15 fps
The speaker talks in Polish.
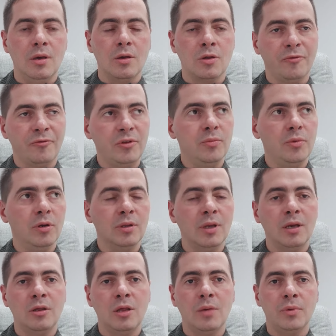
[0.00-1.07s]
że w Nim
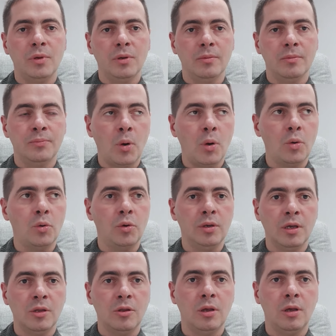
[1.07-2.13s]
odnajdziemy pokój,
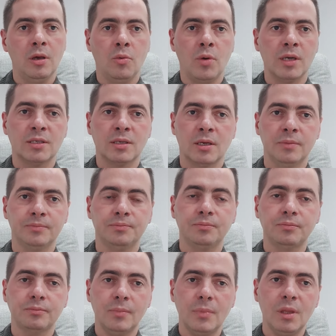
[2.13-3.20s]
nadzieję, łaskę,
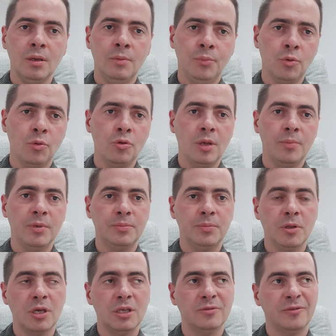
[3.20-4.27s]
poczucie
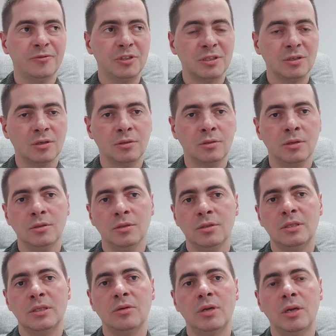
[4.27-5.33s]
bezpieczeństwa, wszystko to, co
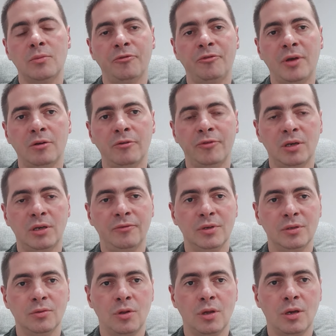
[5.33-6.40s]
zostało nam ofiarowane w
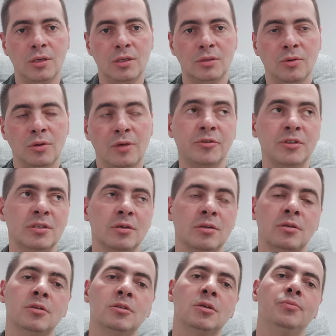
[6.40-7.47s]
Jezusie Chrystusie, wszystko
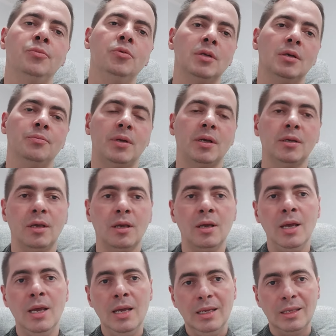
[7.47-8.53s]
to, co Bóg nam pragnie
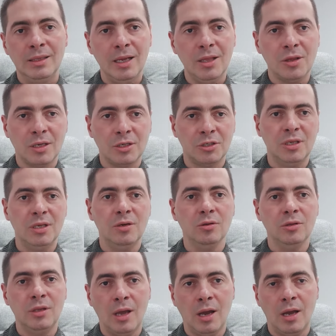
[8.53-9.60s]
dać każdego
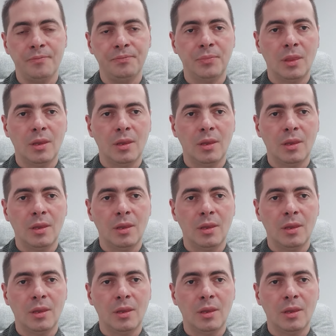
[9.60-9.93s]
dnia.